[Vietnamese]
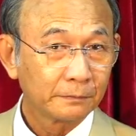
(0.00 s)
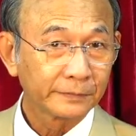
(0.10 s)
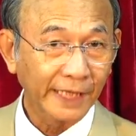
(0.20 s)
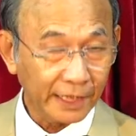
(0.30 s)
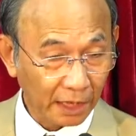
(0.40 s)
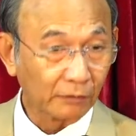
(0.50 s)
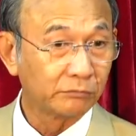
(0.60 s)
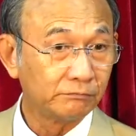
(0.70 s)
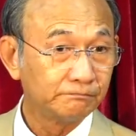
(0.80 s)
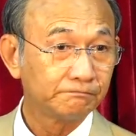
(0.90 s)
tác động,
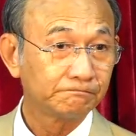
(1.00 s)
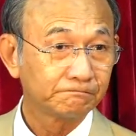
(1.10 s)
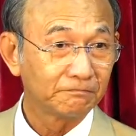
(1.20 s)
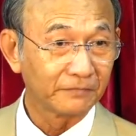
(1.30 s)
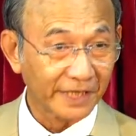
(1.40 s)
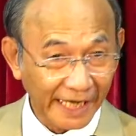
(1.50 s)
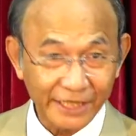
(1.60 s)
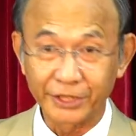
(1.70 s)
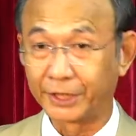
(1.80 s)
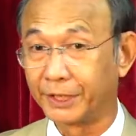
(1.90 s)
giá
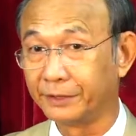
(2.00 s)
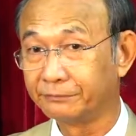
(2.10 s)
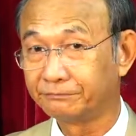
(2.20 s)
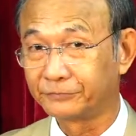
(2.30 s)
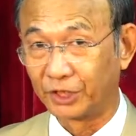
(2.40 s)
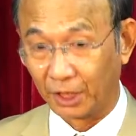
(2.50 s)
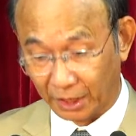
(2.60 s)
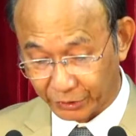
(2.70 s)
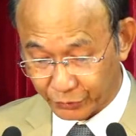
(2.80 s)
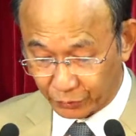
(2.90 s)
trị từ
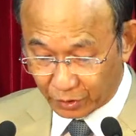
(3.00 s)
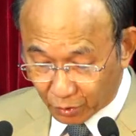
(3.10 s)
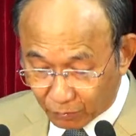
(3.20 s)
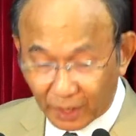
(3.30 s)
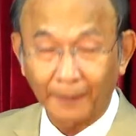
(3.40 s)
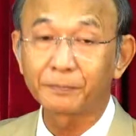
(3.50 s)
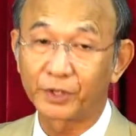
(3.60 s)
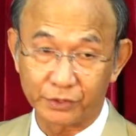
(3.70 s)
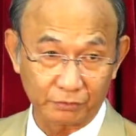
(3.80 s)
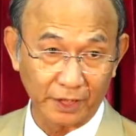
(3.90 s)
lời Chúa cung cấp cho
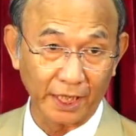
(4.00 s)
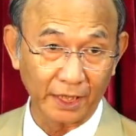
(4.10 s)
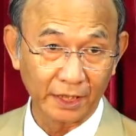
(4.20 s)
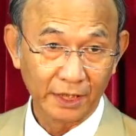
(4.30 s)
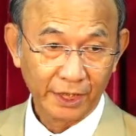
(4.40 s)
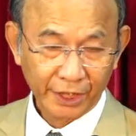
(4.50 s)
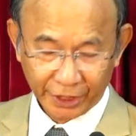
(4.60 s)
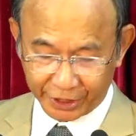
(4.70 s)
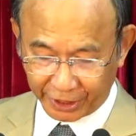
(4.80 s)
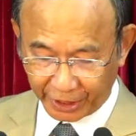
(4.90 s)
chúng ta.
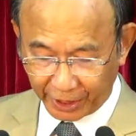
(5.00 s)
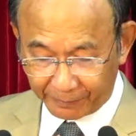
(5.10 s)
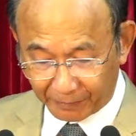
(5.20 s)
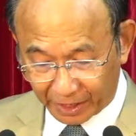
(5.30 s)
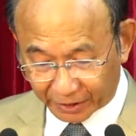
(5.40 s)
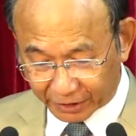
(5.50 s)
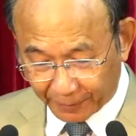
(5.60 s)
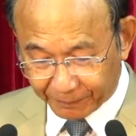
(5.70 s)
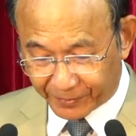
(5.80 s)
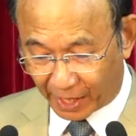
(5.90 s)
Khi mình tiếp
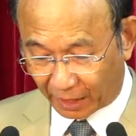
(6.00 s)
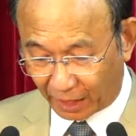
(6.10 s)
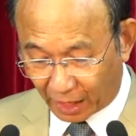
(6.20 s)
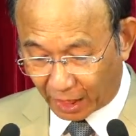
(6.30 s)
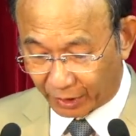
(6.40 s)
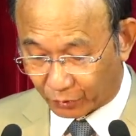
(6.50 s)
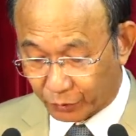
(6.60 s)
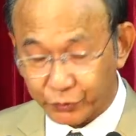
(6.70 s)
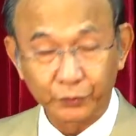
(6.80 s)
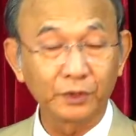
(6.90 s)
nhận lời của
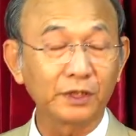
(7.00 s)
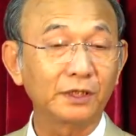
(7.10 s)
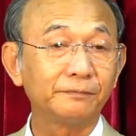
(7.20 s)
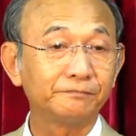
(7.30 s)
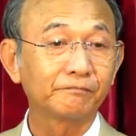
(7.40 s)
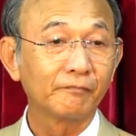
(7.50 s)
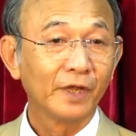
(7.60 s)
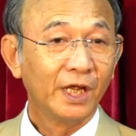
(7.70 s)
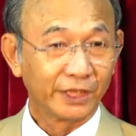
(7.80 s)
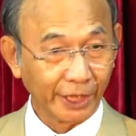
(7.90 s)
Chúa,
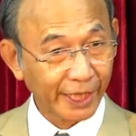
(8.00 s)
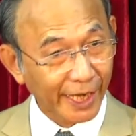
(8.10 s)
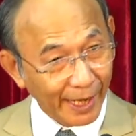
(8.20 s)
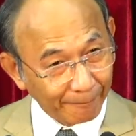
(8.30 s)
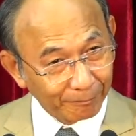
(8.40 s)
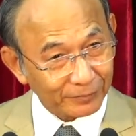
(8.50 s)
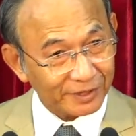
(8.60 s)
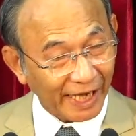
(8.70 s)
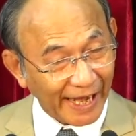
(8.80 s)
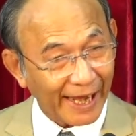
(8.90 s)
thì năm
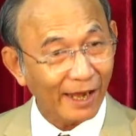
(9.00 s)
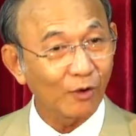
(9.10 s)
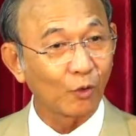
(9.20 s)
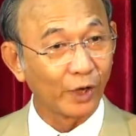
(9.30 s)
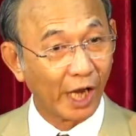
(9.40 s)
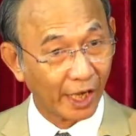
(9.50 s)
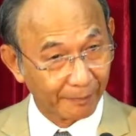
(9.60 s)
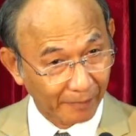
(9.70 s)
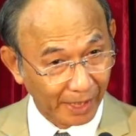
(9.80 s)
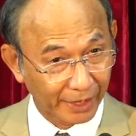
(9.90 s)
tháng của đời
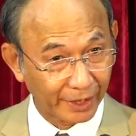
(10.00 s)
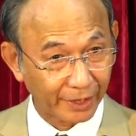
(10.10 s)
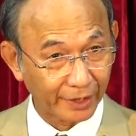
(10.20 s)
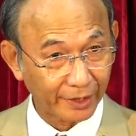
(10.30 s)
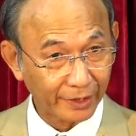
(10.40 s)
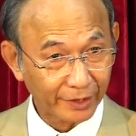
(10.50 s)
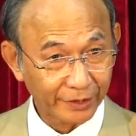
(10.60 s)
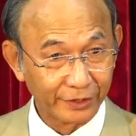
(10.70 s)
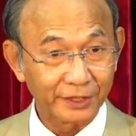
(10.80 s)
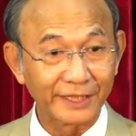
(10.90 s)
mình
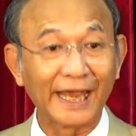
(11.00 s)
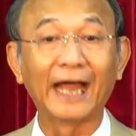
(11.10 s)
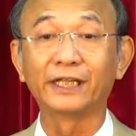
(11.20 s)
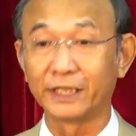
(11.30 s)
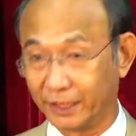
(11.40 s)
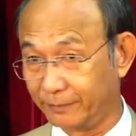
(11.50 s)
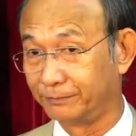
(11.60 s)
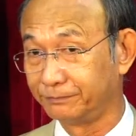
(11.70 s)
được dài thêm,